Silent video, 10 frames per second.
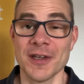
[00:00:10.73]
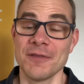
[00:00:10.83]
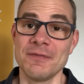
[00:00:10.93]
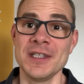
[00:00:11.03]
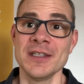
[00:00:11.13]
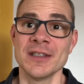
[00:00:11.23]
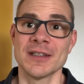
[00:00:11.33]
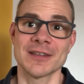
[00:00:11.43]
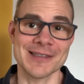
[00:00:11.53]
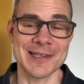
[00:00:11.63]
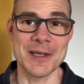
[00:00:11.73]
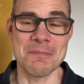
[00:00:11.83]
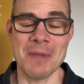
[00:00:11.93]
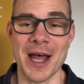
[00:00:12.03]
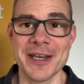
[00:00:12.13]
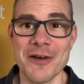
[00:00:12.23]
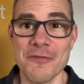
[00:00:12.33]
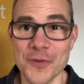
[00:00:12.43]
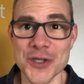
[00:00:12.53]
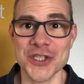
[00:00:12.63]
wie das Leben einer
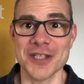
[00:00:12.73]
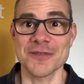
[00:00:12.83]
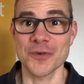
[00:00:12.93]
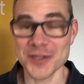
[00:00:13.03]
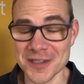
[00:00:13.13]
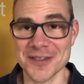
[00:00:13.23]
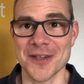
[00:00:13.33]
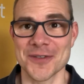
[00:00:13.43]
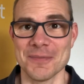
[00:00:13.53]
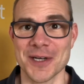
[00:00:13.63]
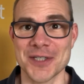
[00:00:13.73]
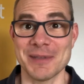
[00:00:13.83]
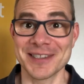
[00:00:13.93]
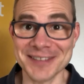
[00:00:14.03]
Vorstandsvorsitzenden zum Beispiel.